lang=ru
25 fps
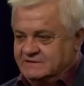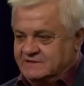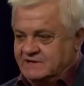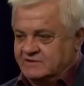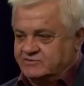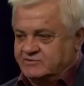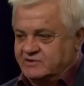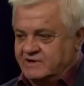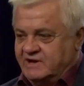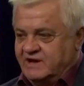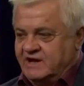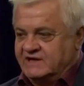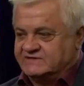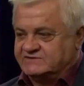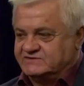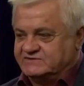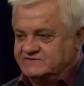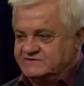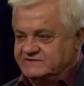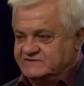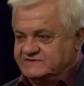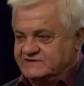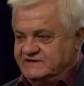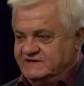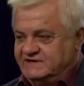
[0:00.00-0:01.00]
который
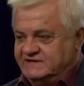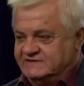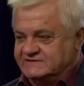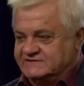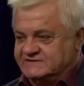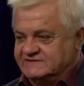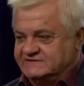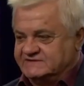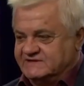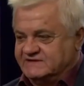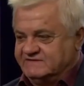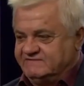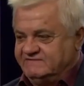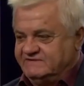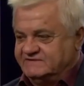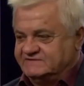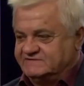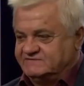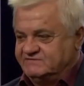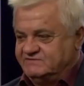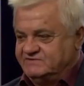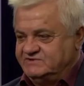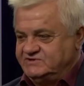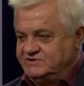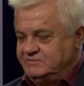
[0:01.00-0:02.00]
осуществлялся
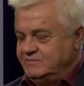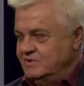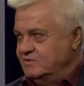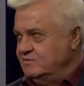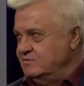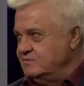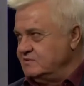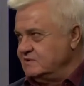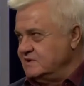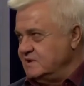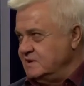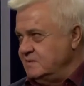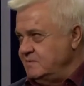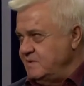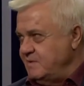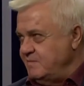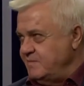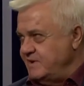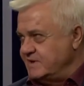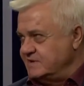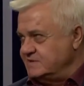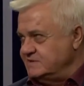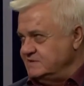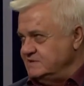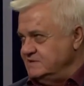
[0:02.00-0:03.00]
соответствующими органами,
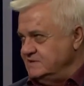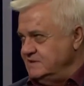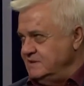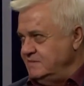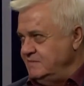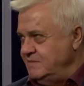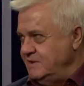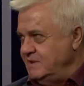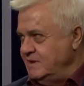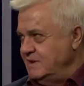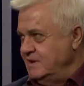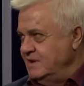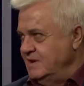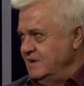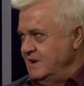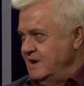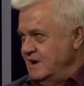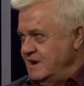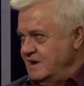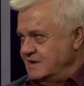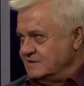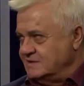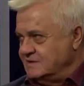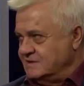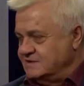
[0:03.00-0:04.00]
партийными,
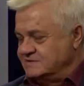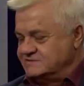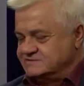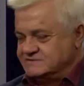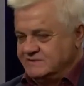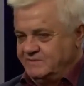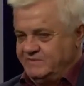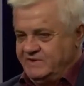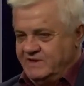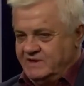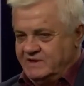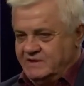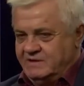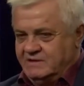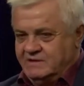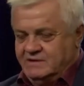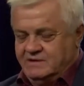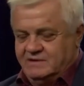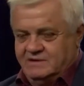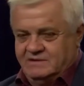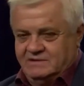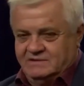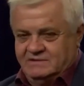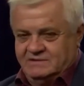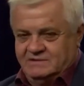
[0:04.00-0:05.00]
а также пе,
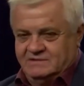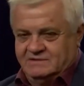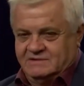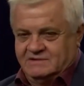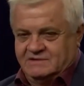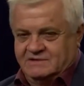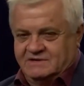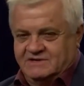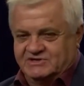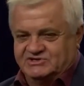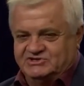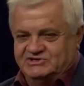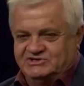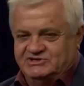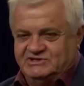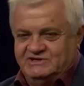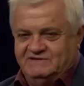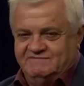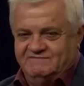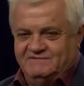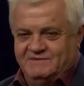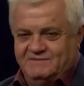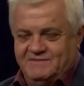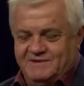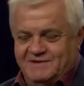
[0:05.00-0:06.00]
э,
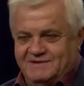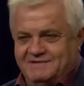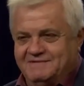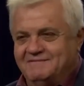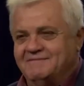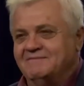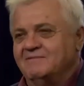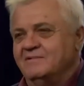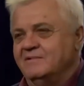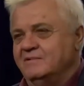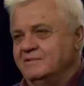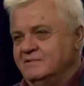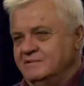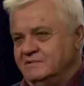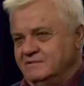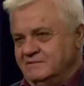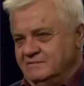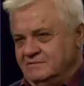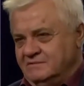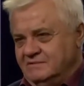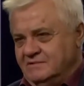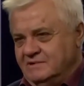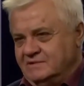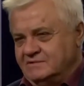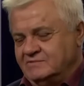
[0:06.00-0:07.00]
качетивными, э,
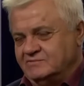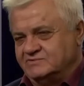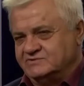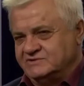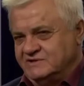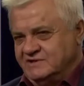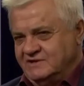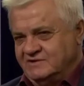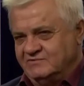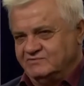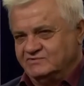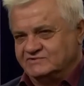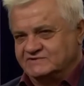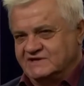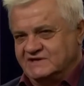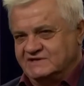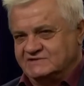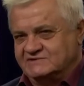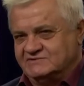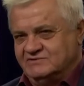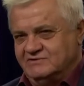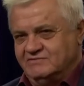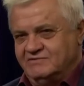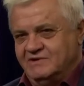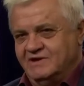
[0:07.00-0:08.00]
это уже не русское
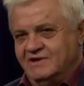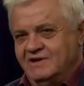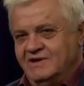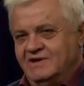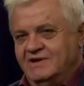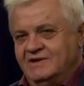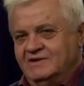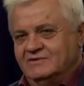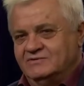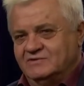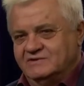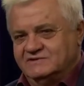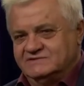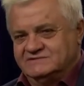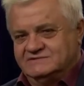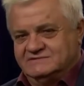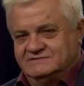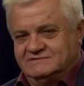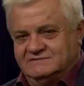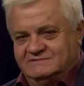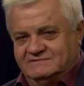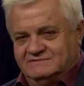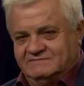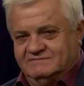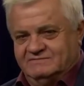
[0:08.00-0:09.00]
слово, то есть
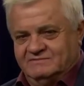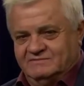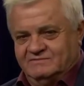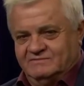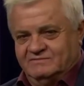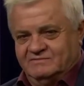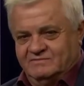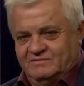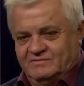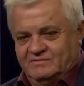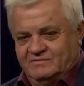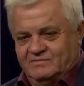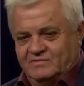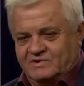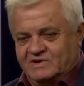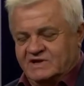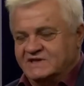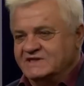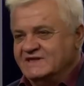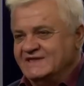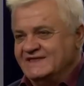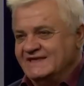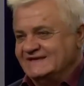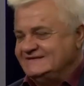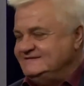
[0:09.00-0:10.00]
э,
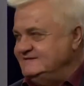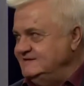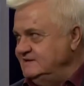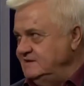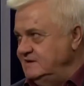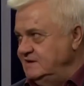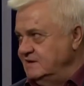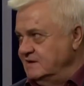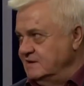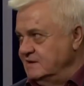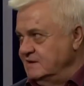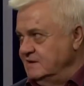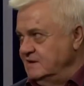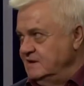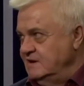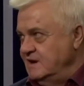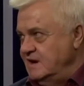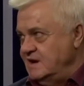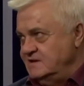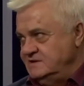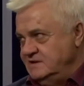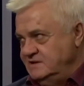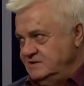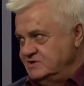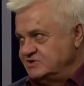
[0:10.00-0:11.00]
органы насилия.
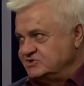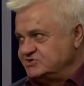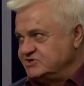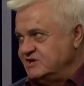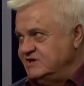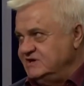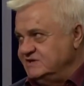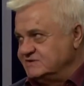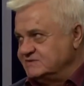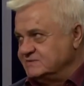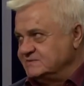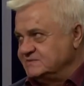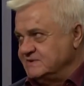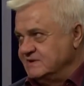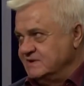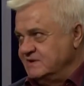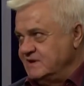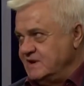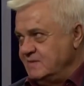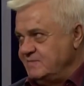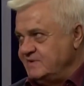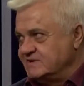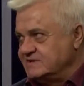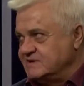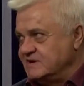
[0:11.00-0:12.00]
Они держали, собственно
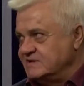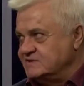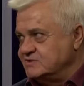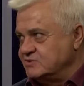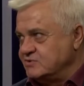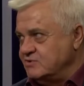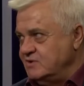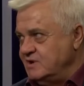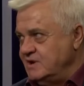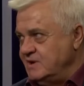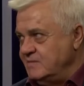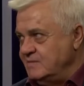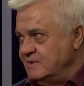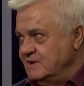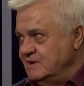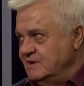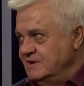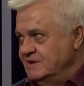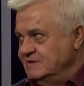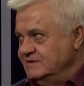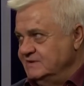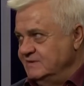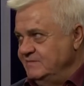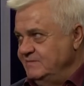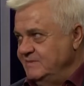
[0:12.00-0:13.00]
говоря, под контролем
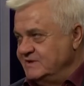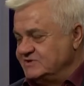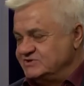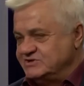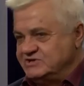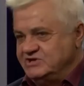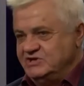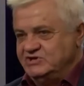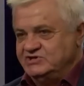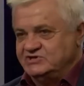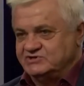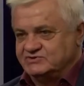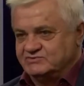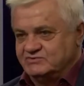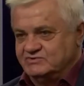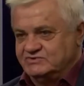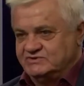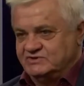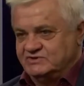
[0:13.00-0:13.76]
межэтническую